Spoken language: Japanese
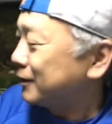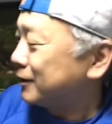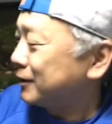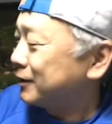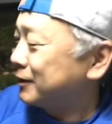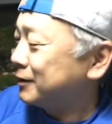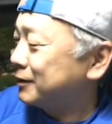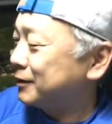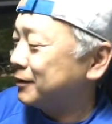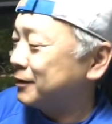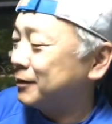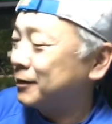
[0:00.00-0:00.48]

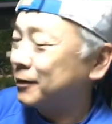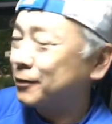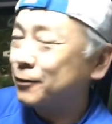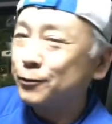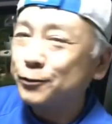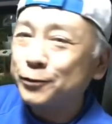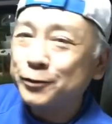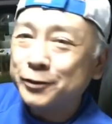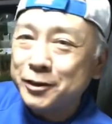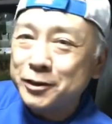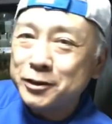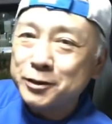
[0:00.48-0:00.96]
えー、
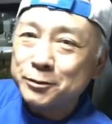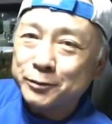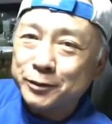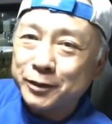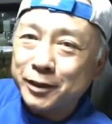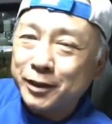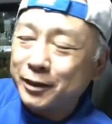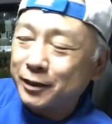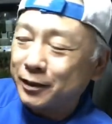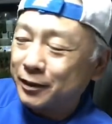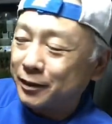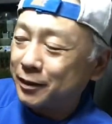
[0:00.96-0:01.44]
この電池も
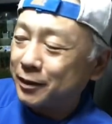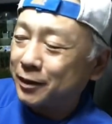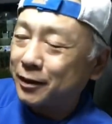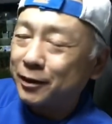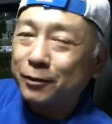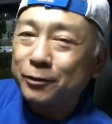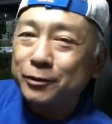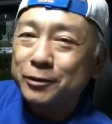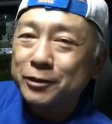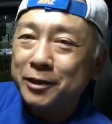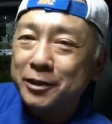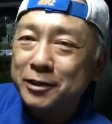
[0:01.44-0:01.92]
ね、
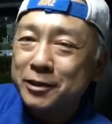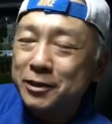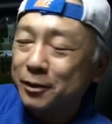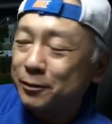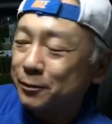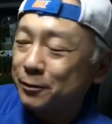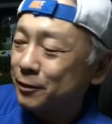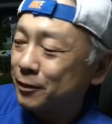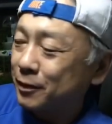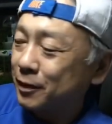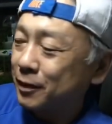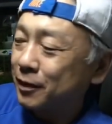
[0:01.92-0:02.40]
えー、お付けし
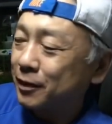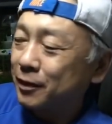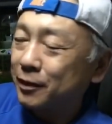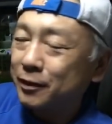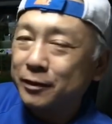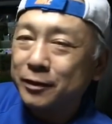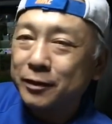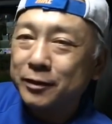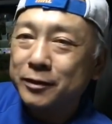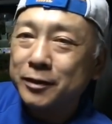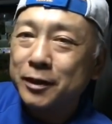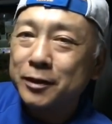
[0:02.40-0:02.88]
て、
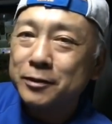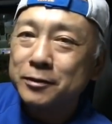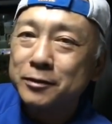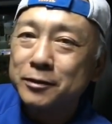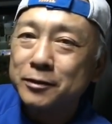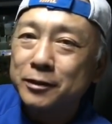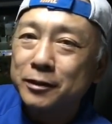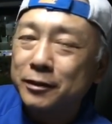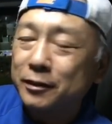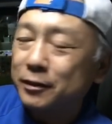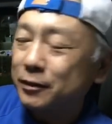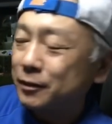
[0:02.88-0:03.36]
えー、撮
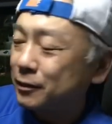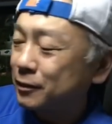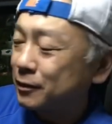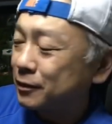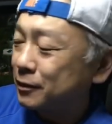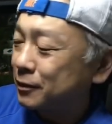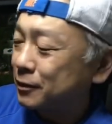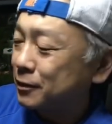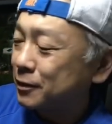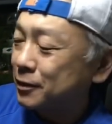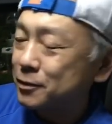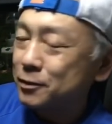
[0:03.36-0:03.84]

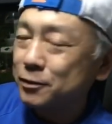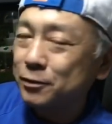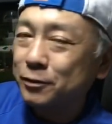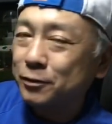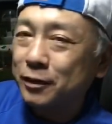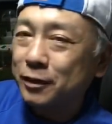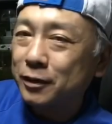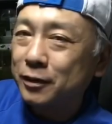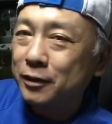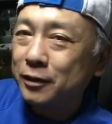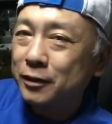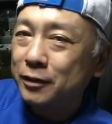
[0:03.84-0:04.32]
影テスト
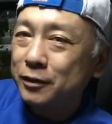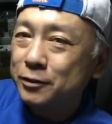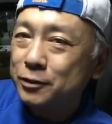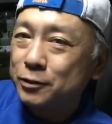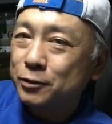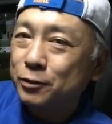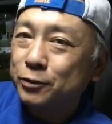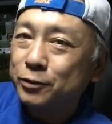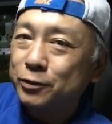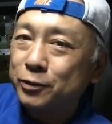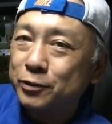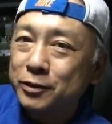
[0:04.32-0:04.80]
に
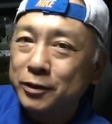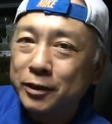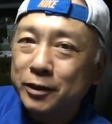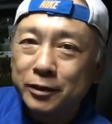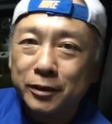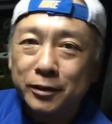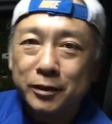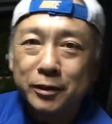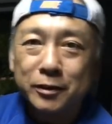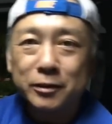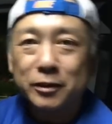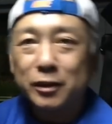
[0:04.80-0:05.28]
ちょこっと使っ
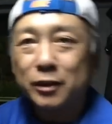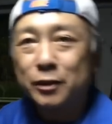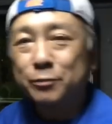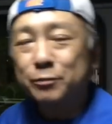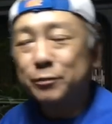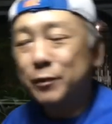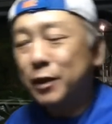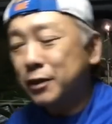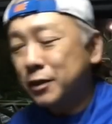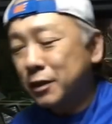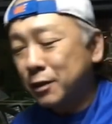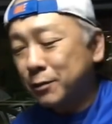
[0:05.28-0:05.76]
た電池で、ね、
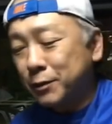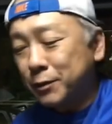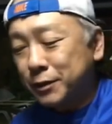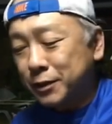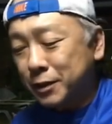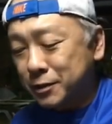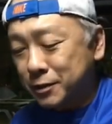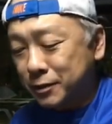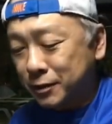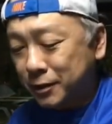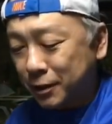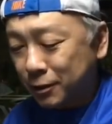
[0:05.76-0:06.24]
まだま
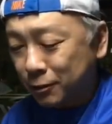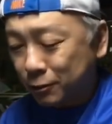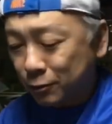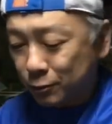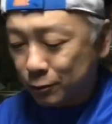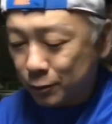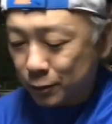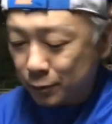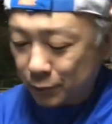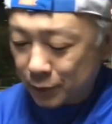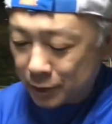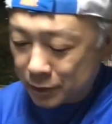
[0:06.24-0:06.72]
だ使えると
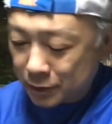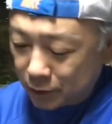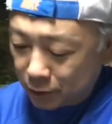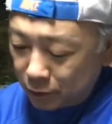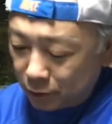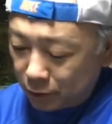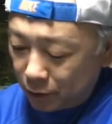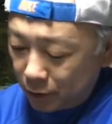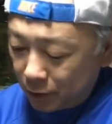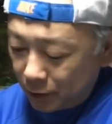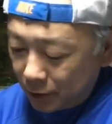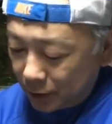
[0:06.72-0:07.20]
思いますけ
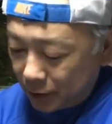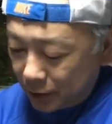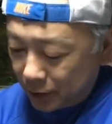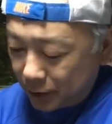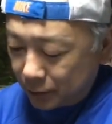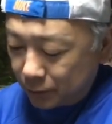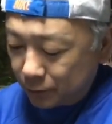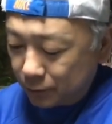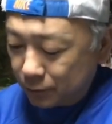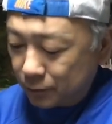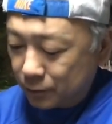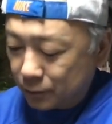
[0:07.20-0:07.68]
ど、
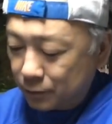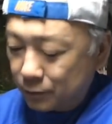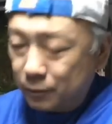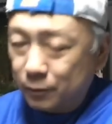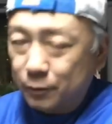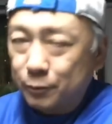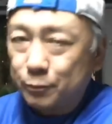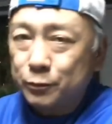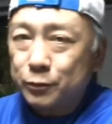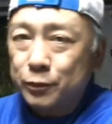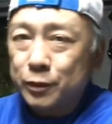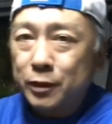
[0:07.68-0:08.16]
あ
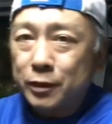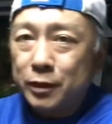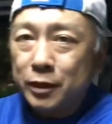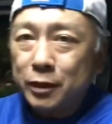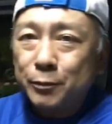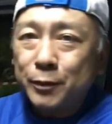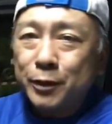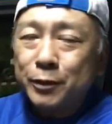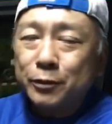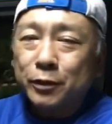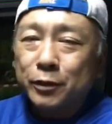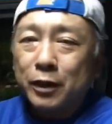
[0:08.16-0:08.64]
のー、
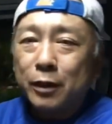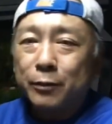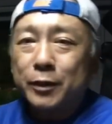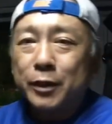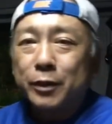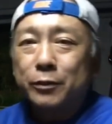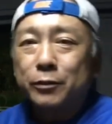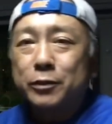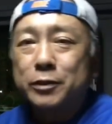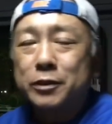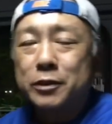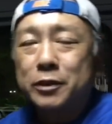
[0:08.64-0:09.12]
今の
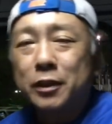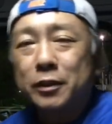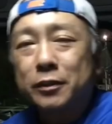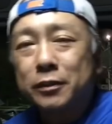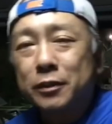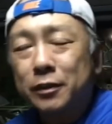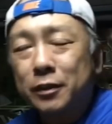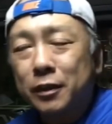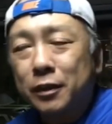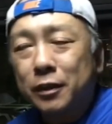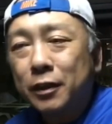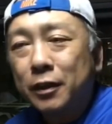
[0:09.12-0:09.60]
カメラと違っ
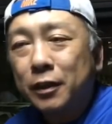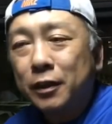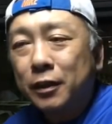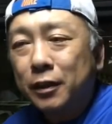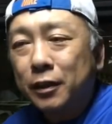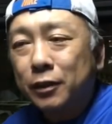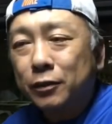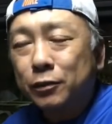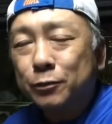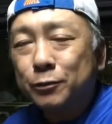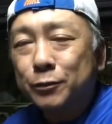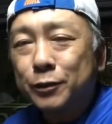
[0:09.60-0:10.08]
てね、
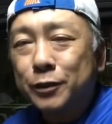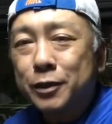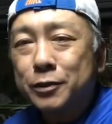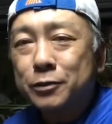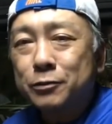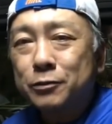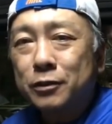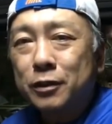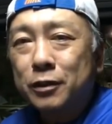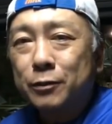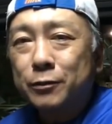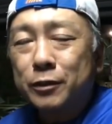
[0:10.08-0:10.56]
あの昔
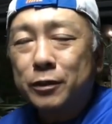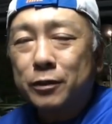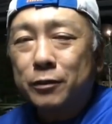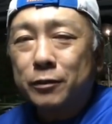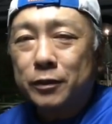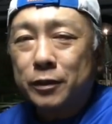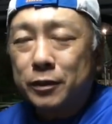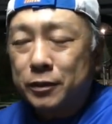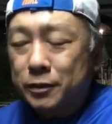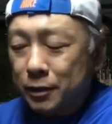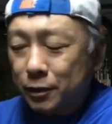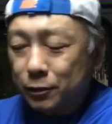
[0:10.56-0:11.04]
のカメラは
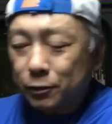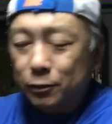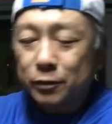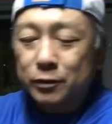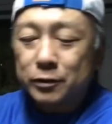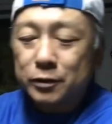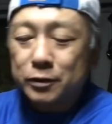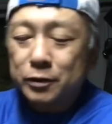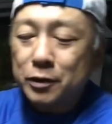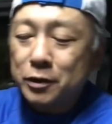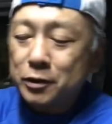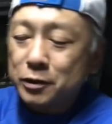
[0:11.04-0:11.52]
ね、ちゃんと
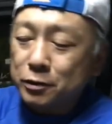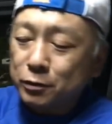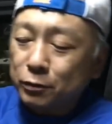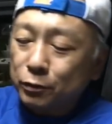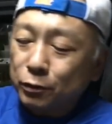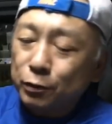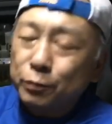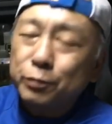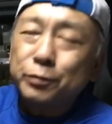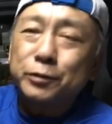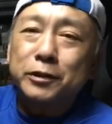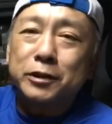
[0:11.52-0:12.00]
スイッチ
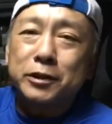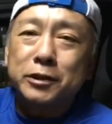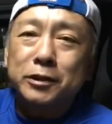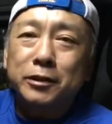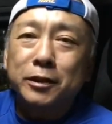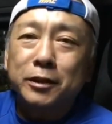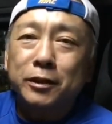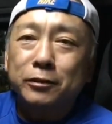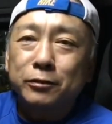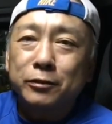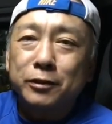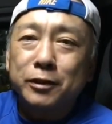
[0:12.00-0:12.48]
をオフにし
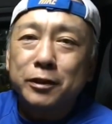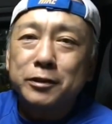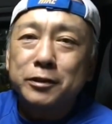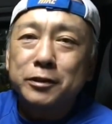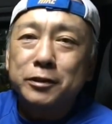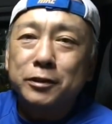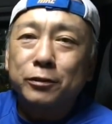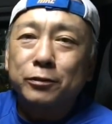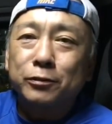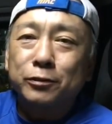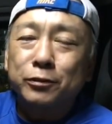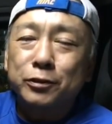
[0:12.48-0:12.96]
ないと電
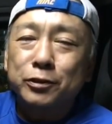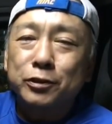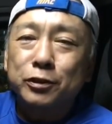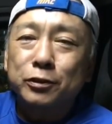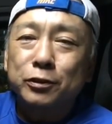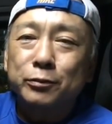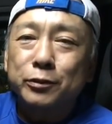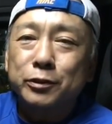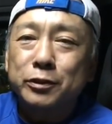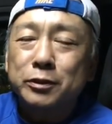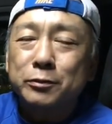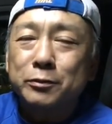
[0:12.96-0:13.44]
池どんどん
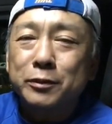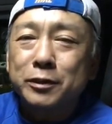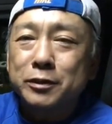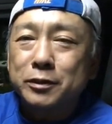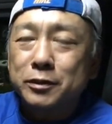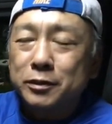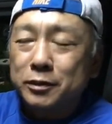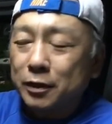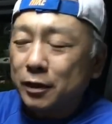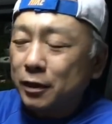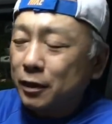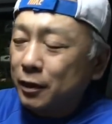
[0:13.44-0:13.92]
消耗しま
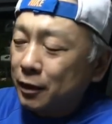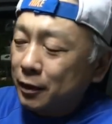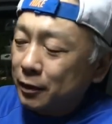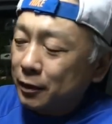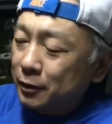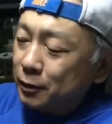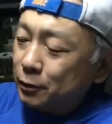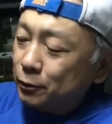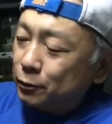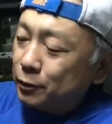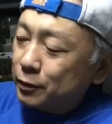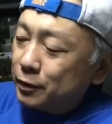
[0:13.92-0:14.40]
すし、
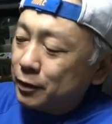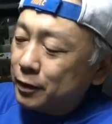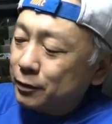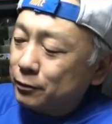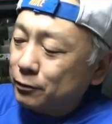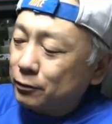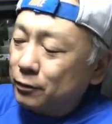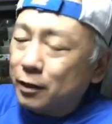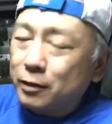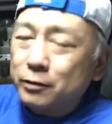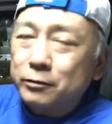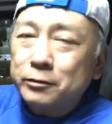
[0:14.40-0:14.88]
で、これあ
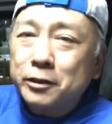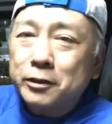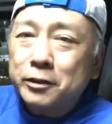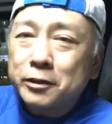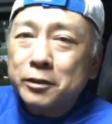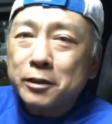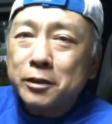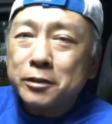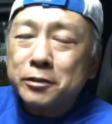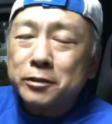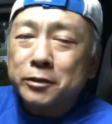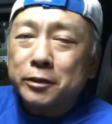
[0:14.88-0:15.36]
の、アルカリ
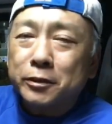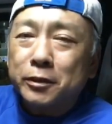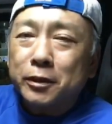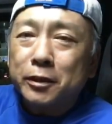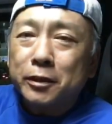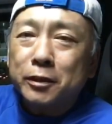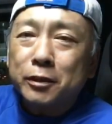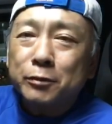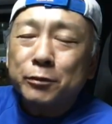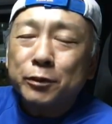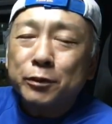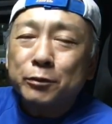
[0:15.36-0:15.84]
電池なんで
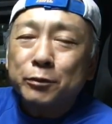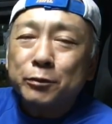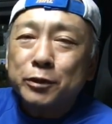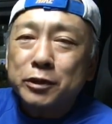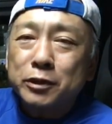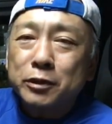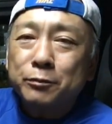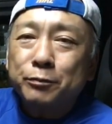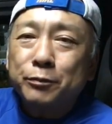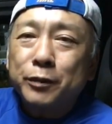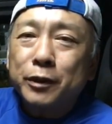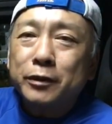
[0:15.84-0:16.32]
液漏れも
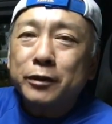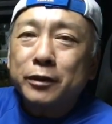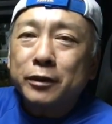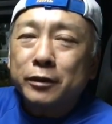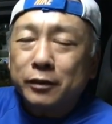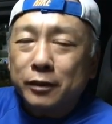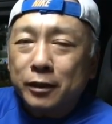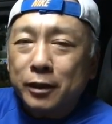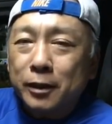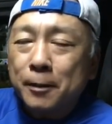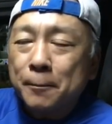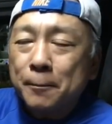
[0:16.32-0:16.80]
心配なん
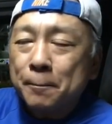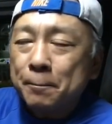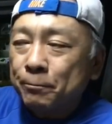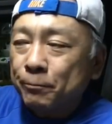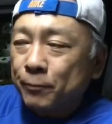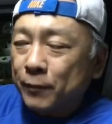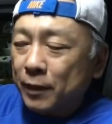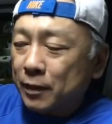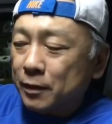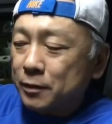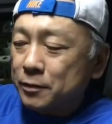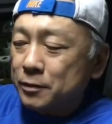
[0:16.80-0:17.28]
で、
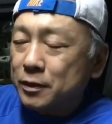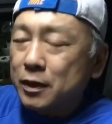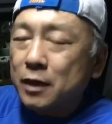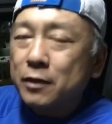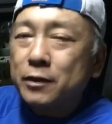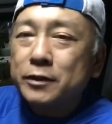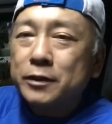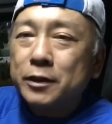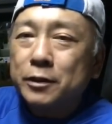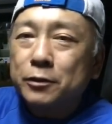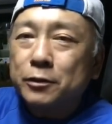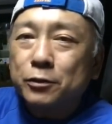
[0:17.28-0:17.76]
えー、使
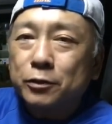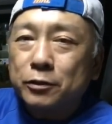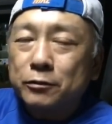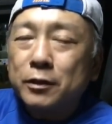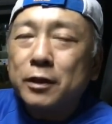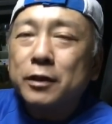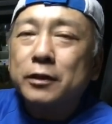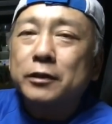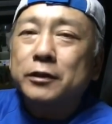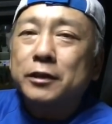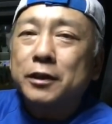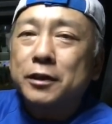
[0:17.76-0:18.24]
わないとき
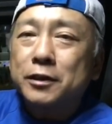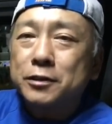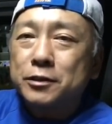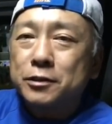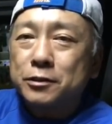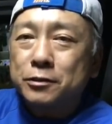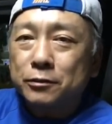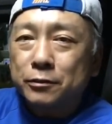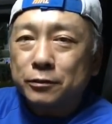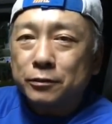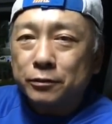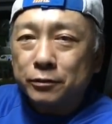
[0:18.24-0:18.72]
は電
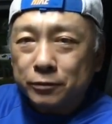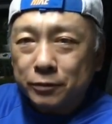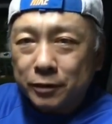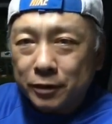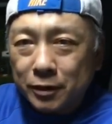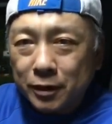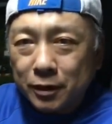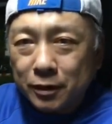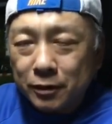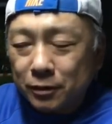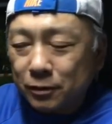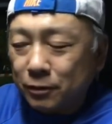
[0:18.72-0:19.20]
池を抜い
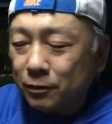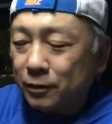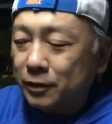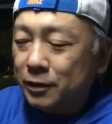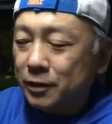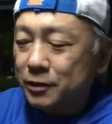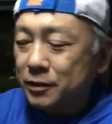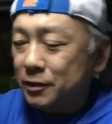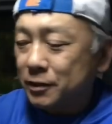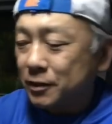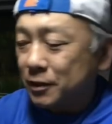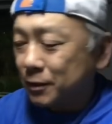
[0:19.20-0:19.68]
てって
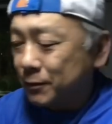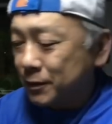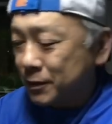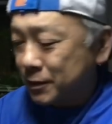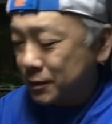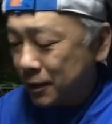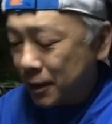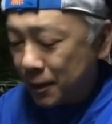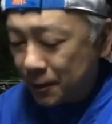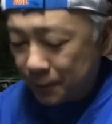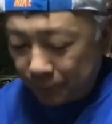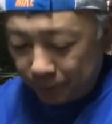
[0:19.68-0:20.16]
形になりま
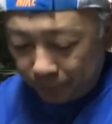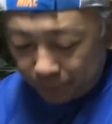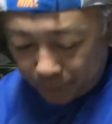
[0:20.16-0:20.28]
すね。